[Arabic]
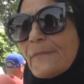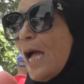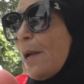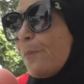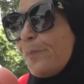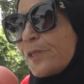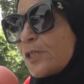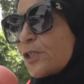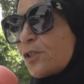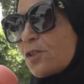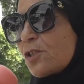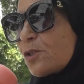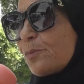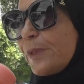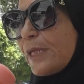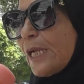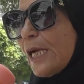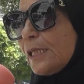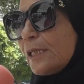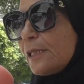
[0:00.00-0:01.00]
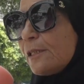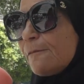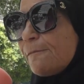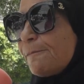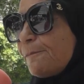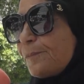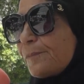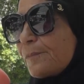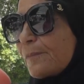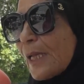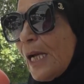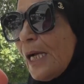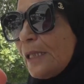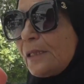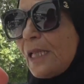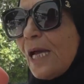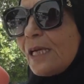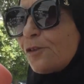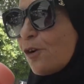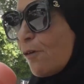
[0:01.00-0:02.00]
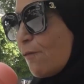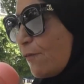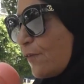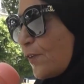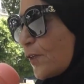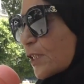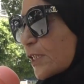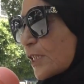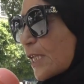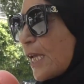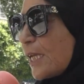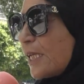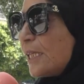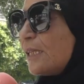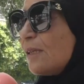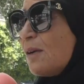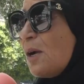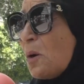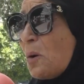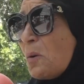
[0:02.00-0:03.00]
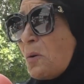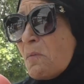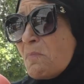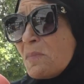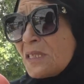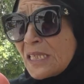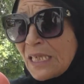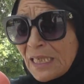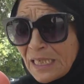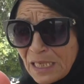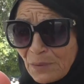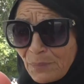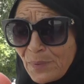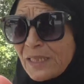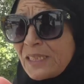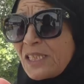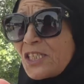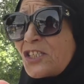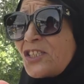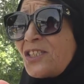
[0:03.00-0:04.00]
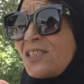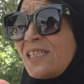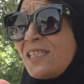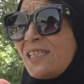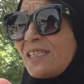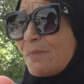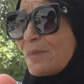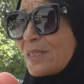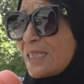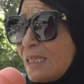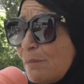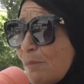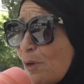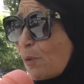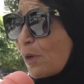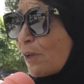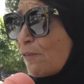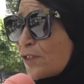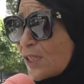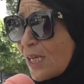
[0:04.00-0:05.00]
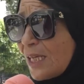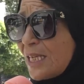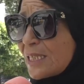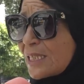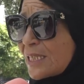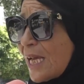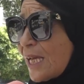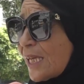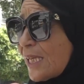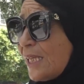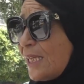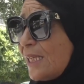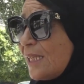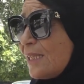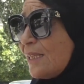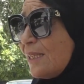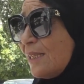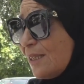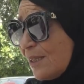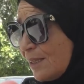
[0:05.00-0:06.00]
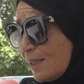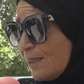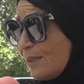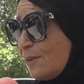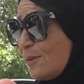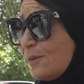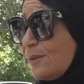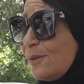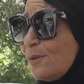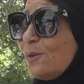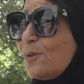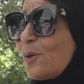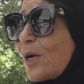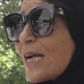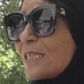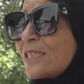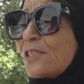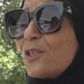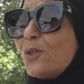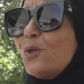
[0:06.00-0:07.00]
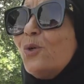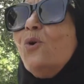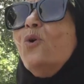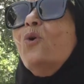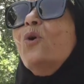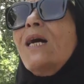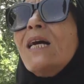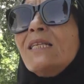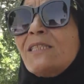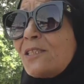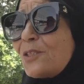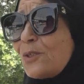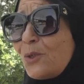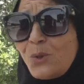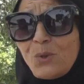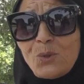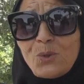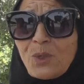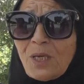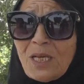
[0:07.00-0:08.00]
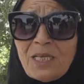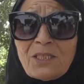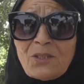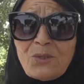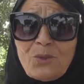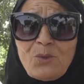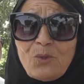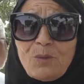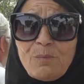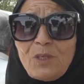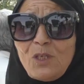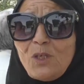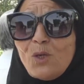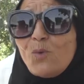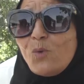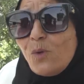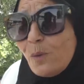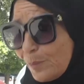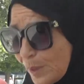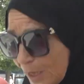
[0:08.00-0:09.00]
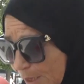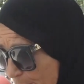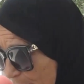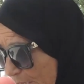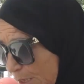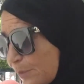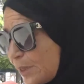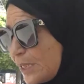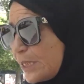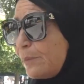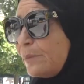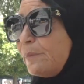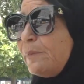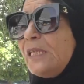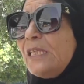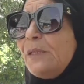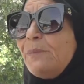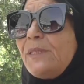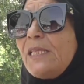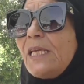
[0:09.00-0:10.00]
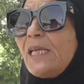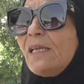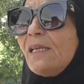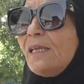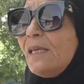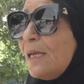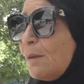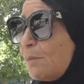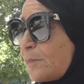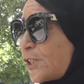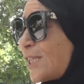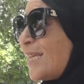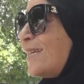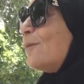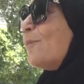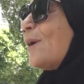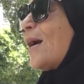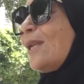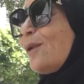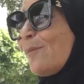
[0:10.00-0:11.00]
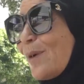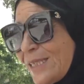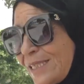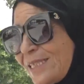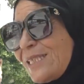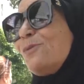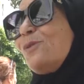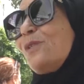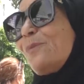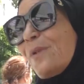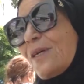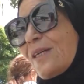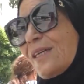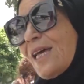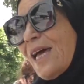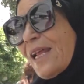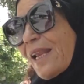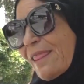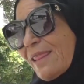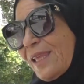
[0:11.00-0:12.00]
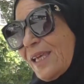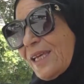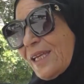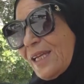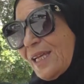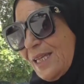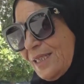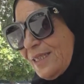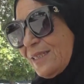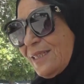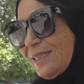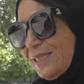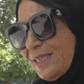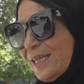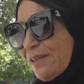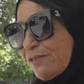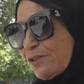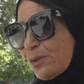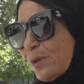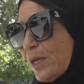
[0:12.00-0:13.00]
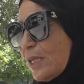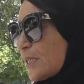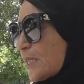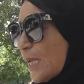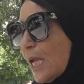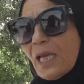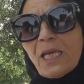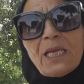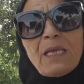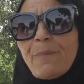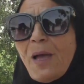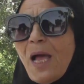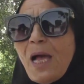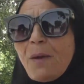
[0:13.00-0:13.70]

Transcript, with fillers: حبش تصبر عليهم عطاتهم فرصة إيه ومازال كيبادي جديد مازال ما وقفش على ساقيه وكسروه وكسروه كسروه من الاول من اللي بلي بلي بدا مشى لهم قال لهم اعطيوني قرض اخر خليني نناقشوا على ساقيه ما